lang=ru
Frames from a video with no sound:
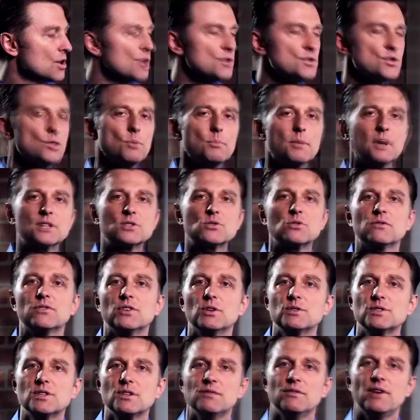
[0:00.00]
Мнения
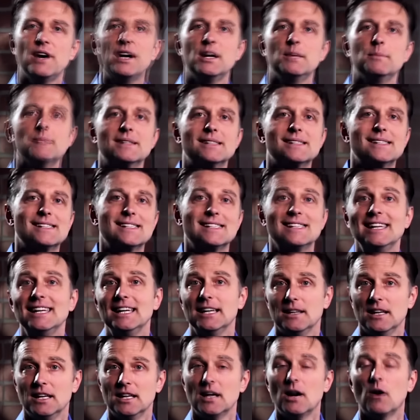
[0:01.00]
разделились и насчет
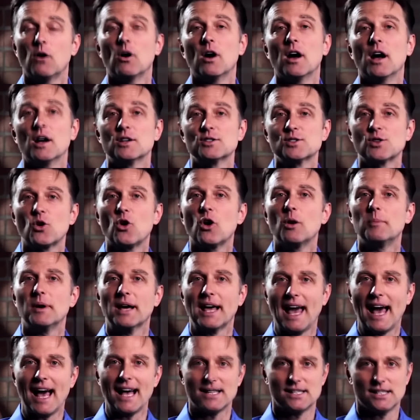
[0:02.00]
витамина С,
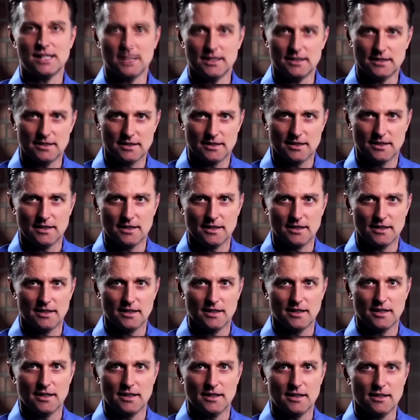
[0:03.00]
точнее аскорбиновой
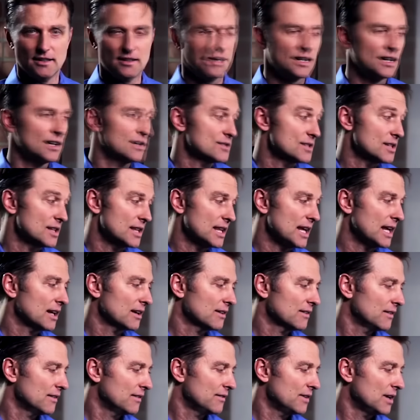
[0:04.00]
кислоты. Это
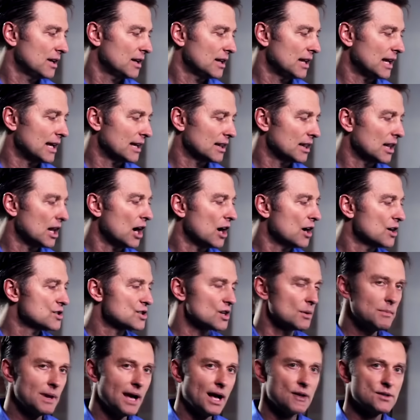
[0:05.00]
синтетический...
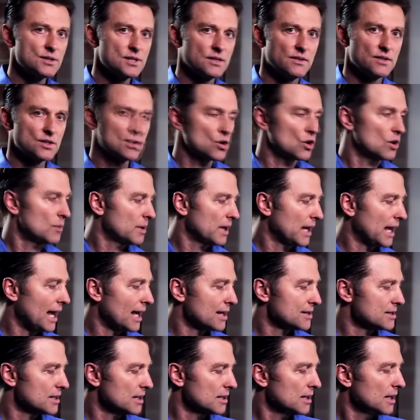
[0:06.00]
Речь о
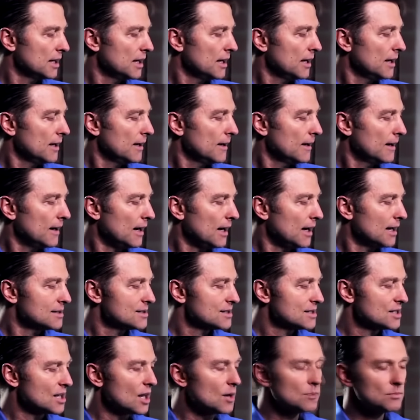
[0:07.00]
больших ее количествах.
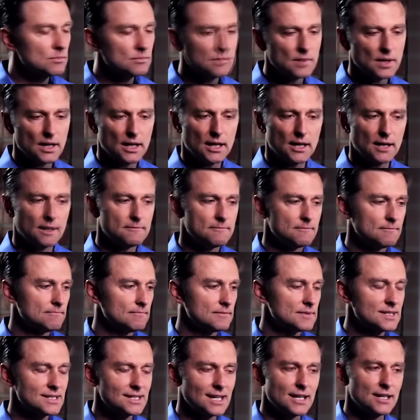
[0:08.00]
Некоторые
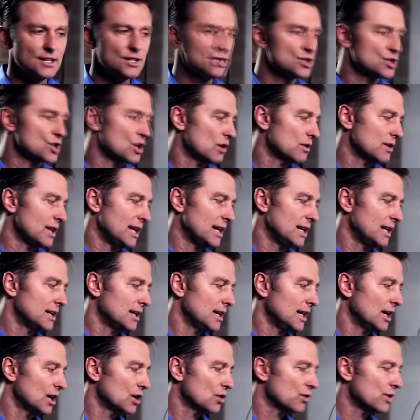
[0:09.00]
исследования показывают,
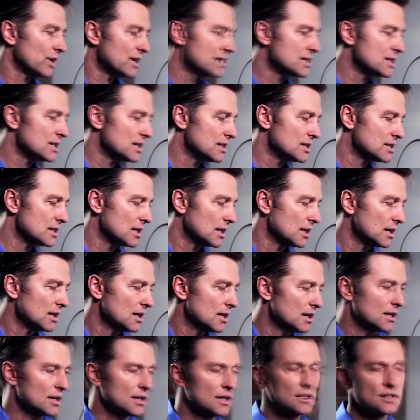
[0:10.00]
что она
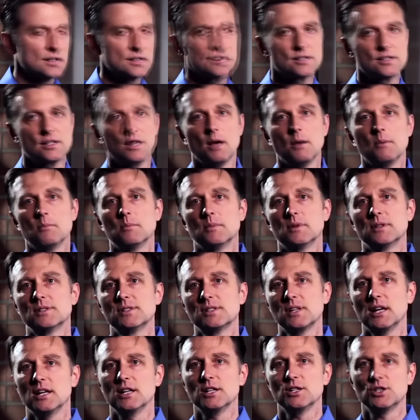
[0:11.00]
увеличивает Другие
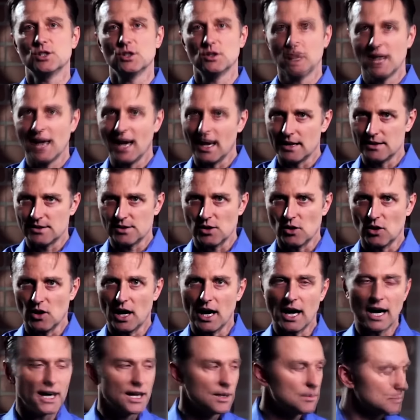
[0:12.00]
же не
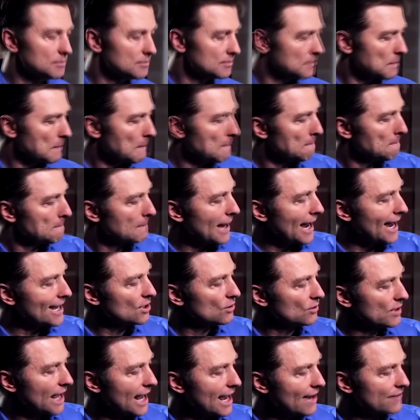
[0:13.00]
показывают, и я...
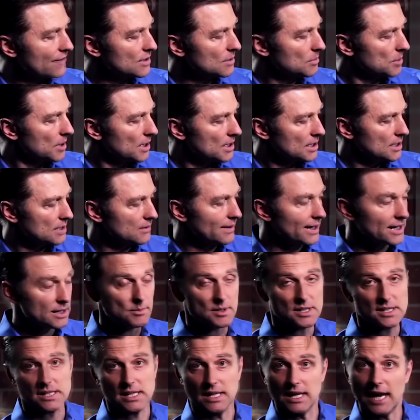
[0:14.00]
У меня нет
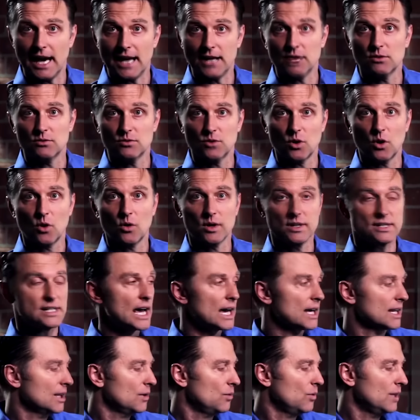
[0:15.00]
мнения о витамине
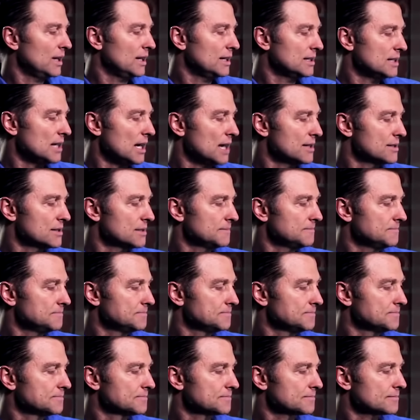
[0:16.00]
С. Я не знаю, как
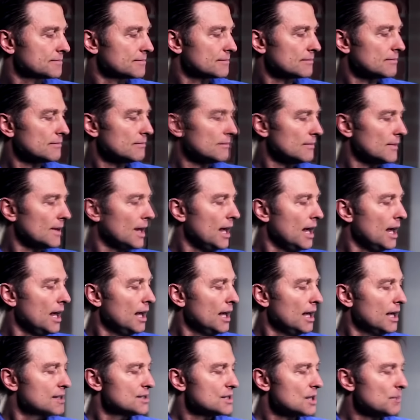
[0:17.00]
именно он действует.
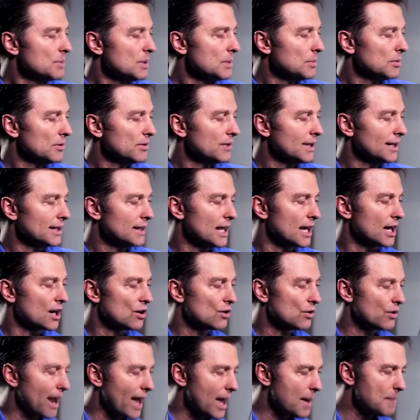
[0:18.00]
Кто-то
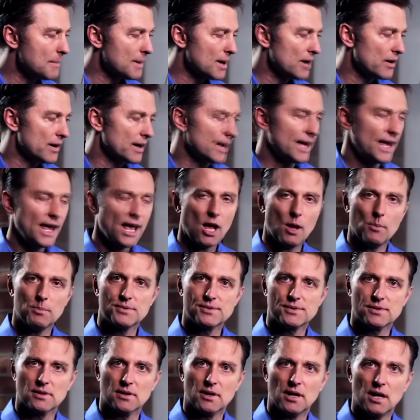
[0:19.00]
считает, что клюква
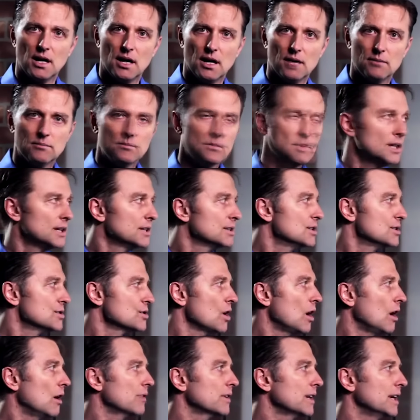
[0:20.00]
помогает uh, растворить
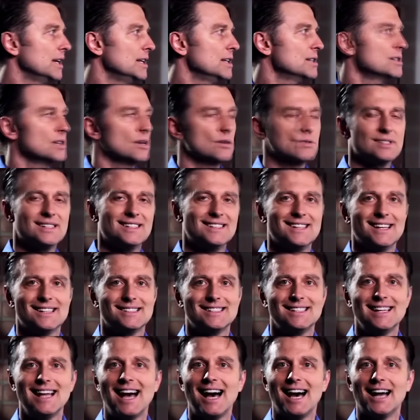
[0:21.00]
камни в uh, почках.
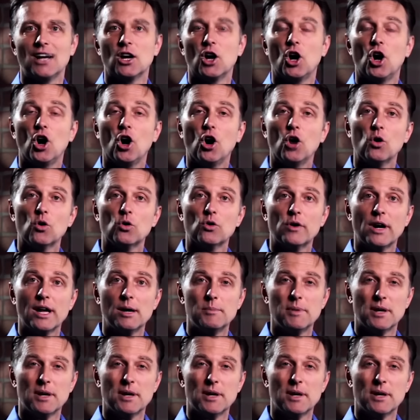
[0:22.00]
Не помогает.